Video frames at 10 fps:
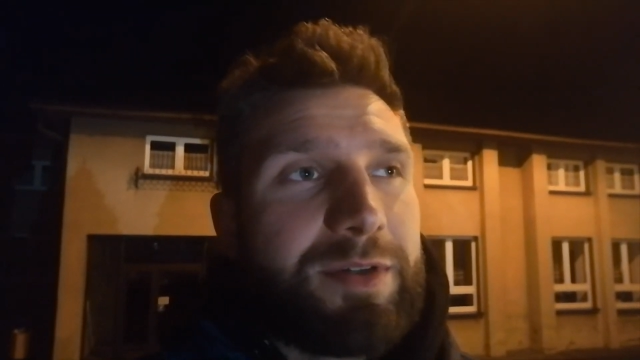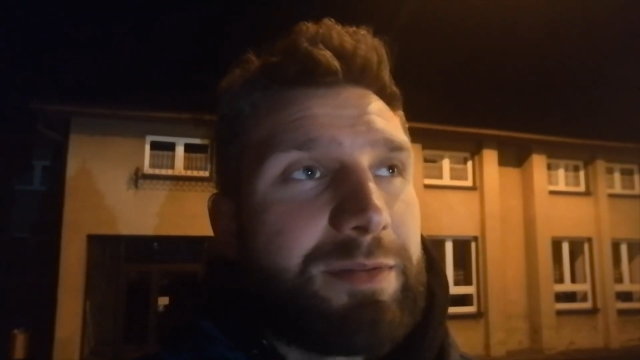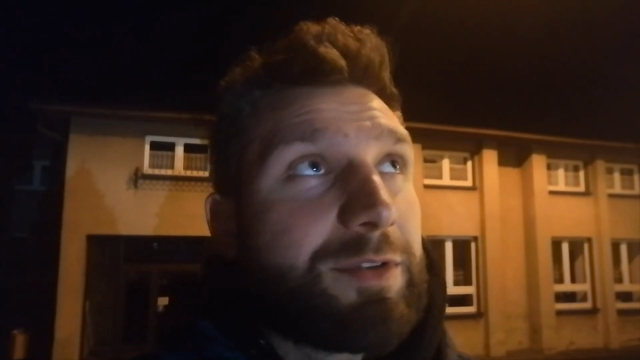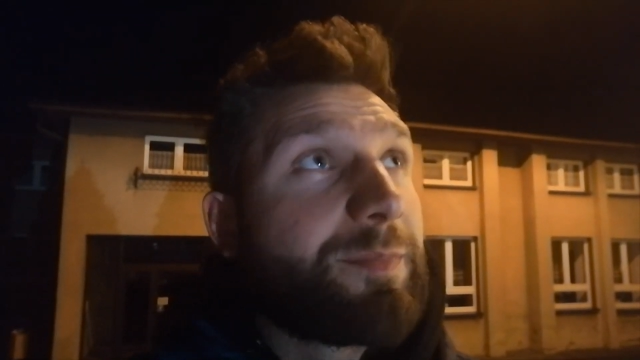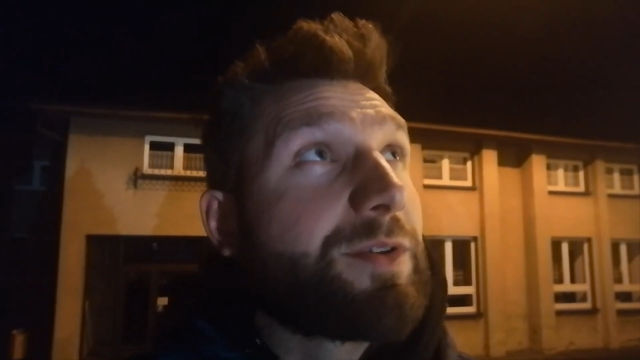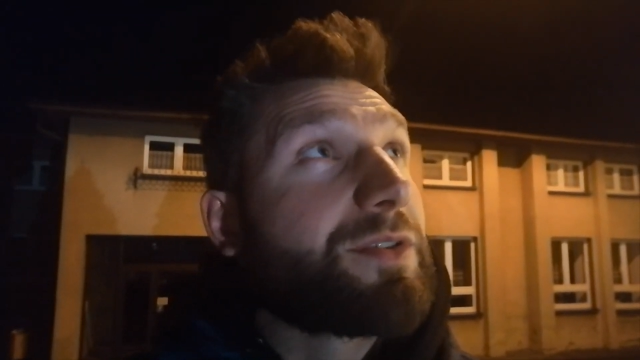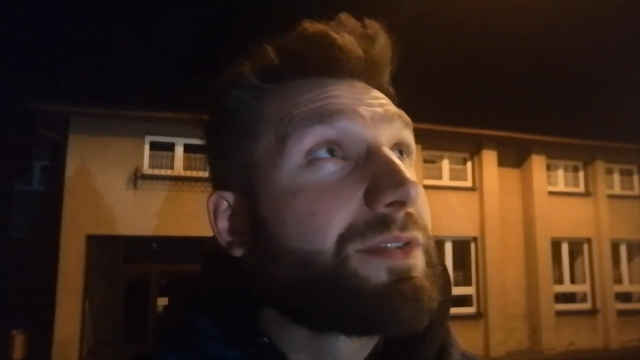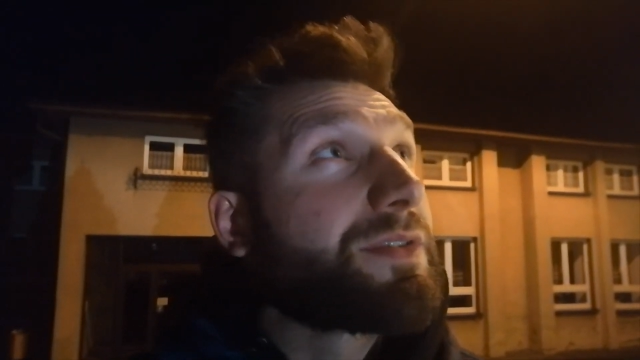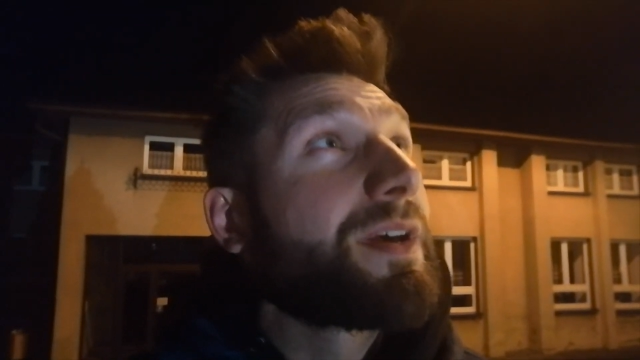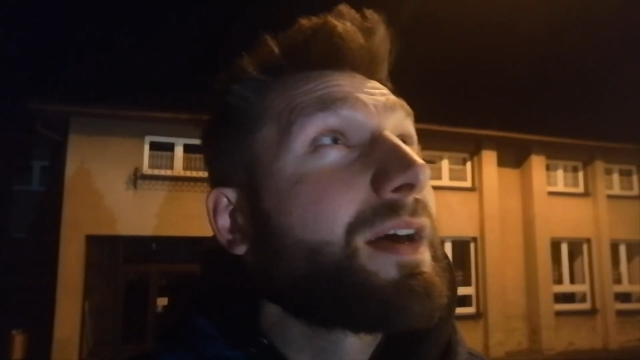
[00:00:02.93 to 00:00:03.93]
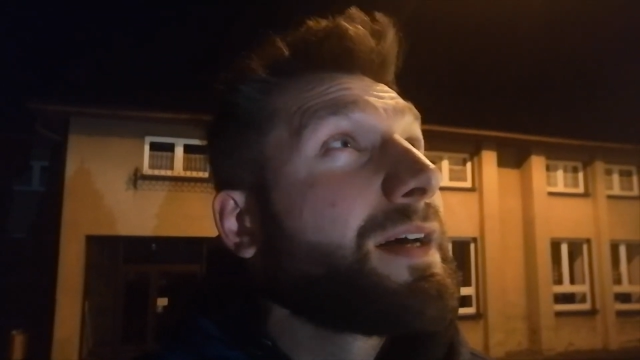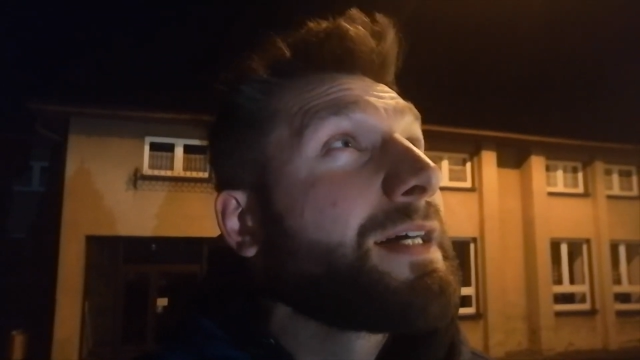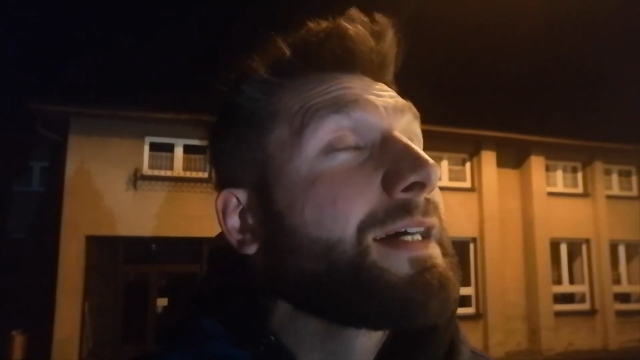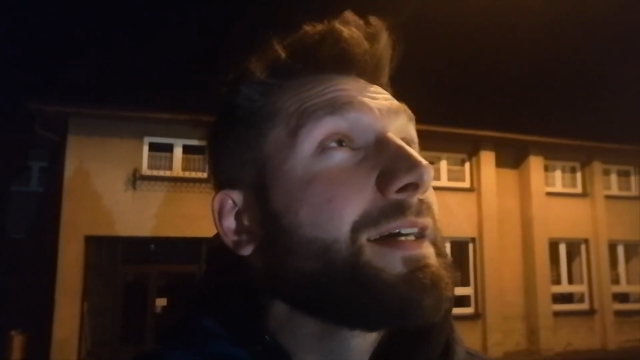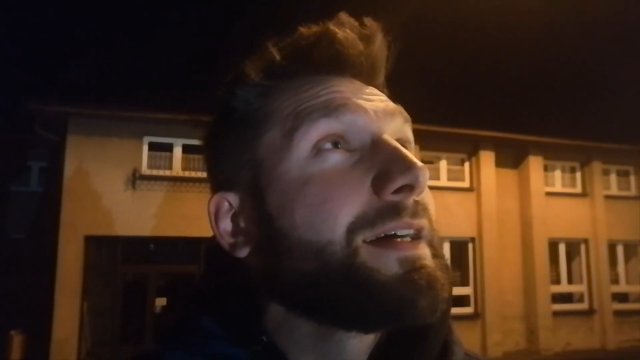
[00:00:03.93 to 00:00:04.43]
możemy odpocząć.
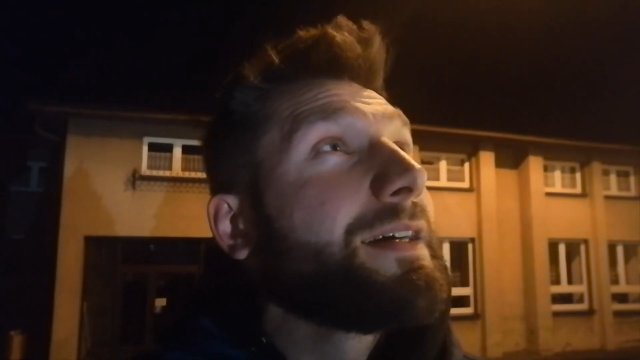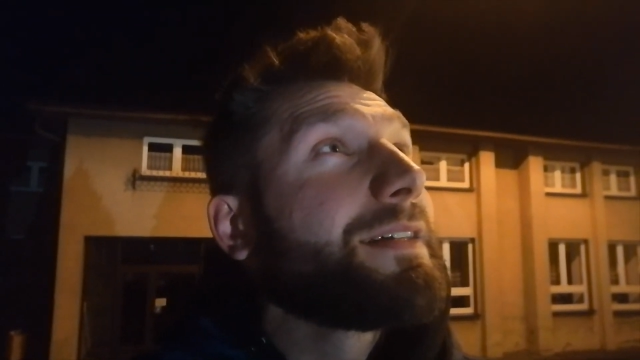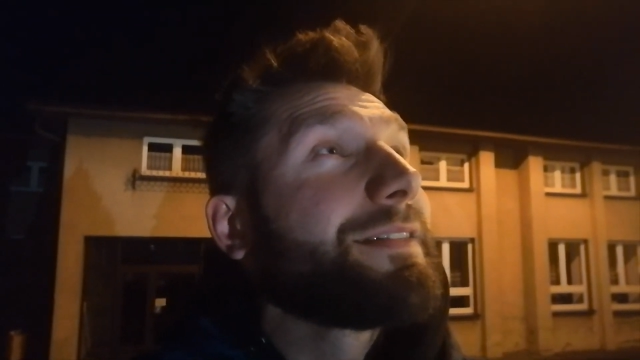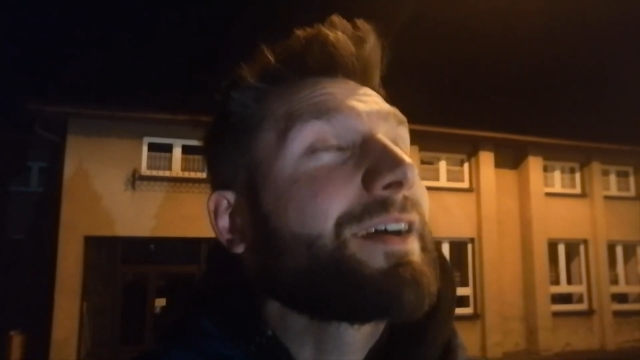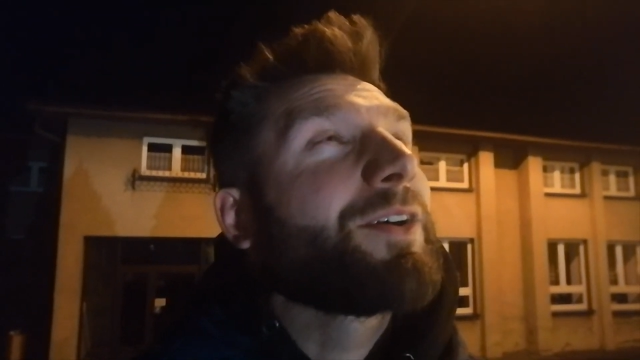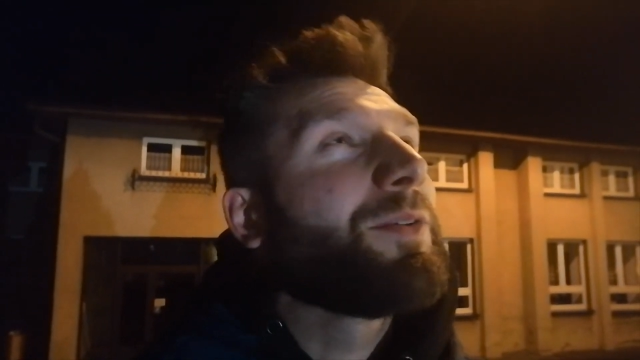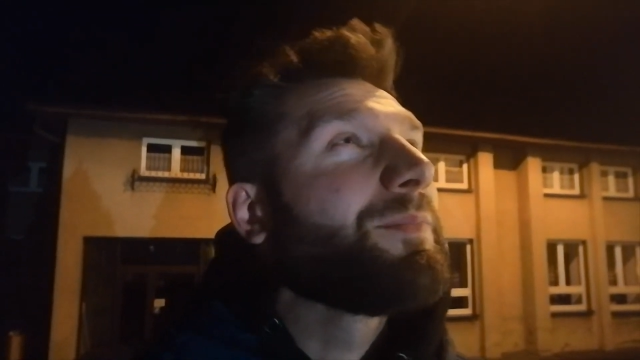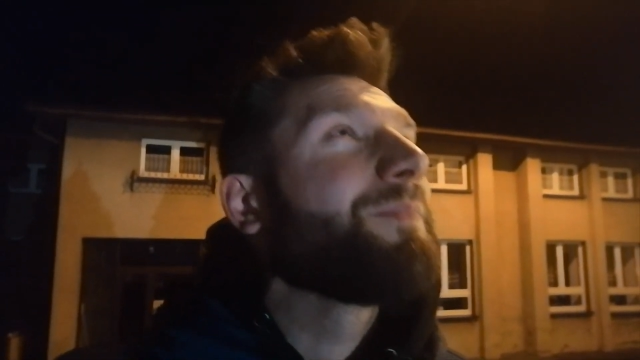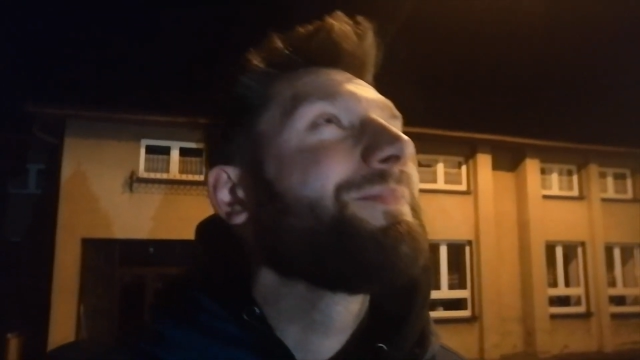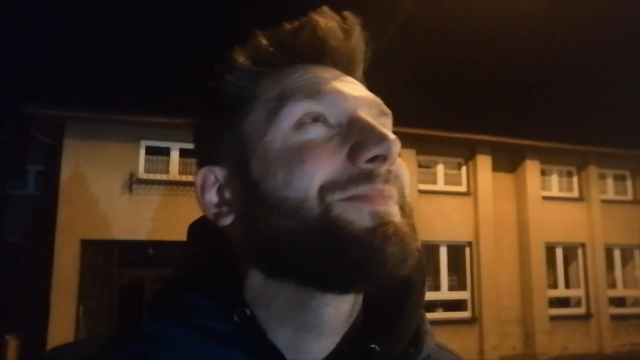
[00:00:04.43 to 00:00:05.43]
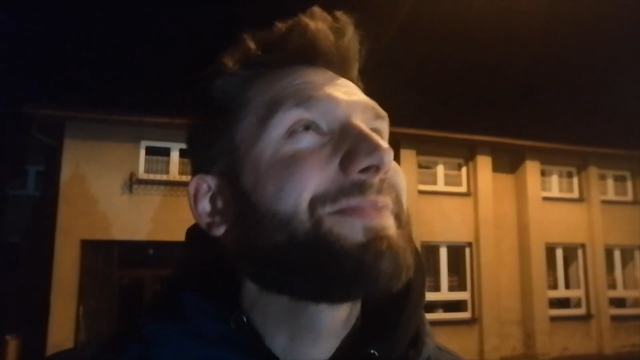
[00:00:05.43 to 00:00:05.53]
Taką